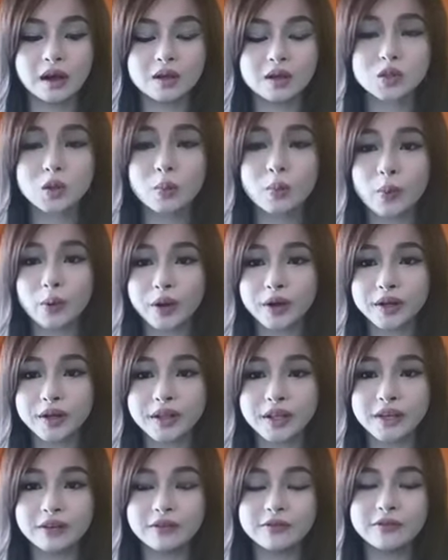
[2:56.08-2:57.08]

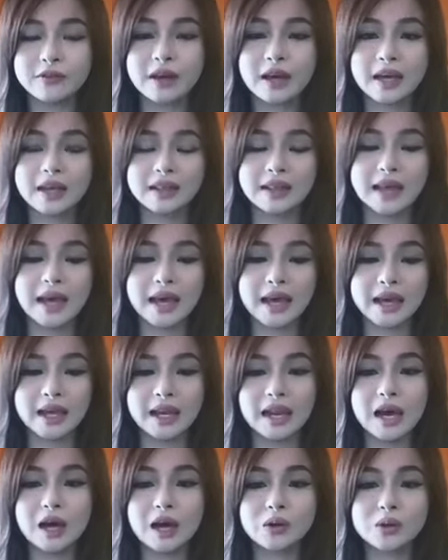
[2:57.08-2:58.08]
supportive dahil
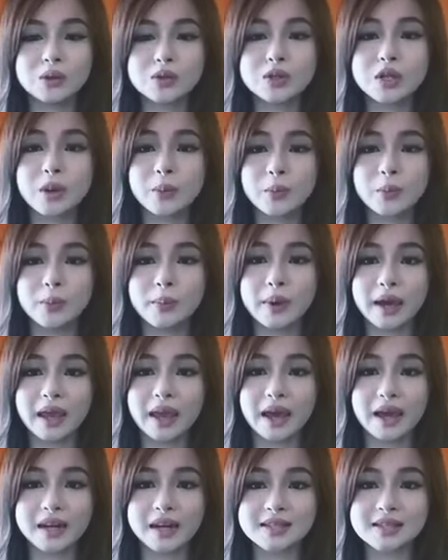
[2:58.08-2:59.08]
ang gusto niya po
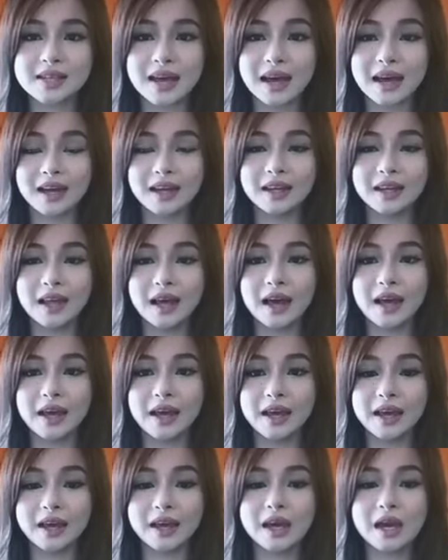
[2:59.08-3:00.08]
mangyari sa akin
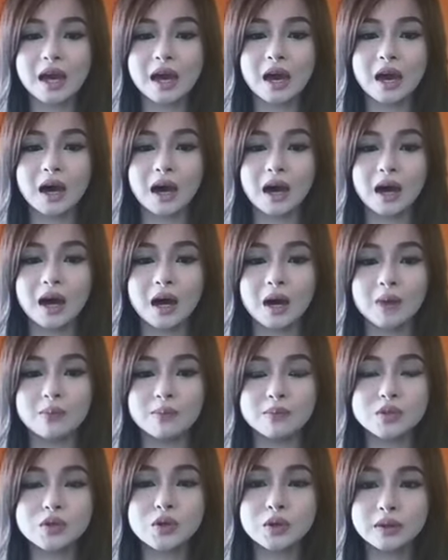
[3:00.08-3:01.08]
ay
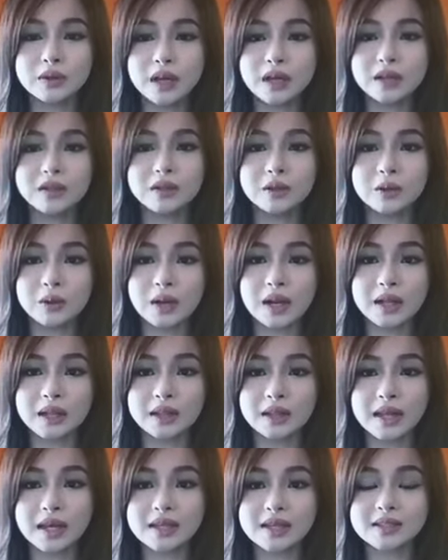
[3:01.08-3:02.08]
um, sundan yung
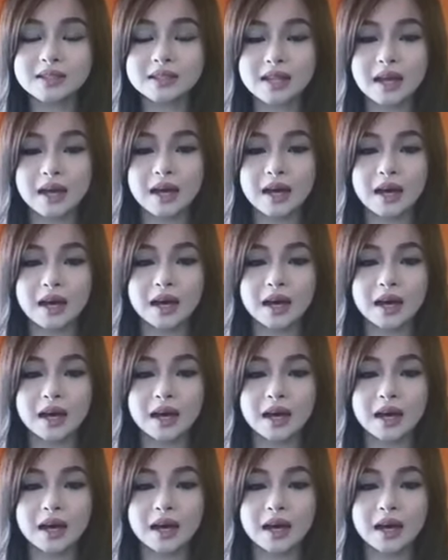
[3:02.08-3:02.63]
landas na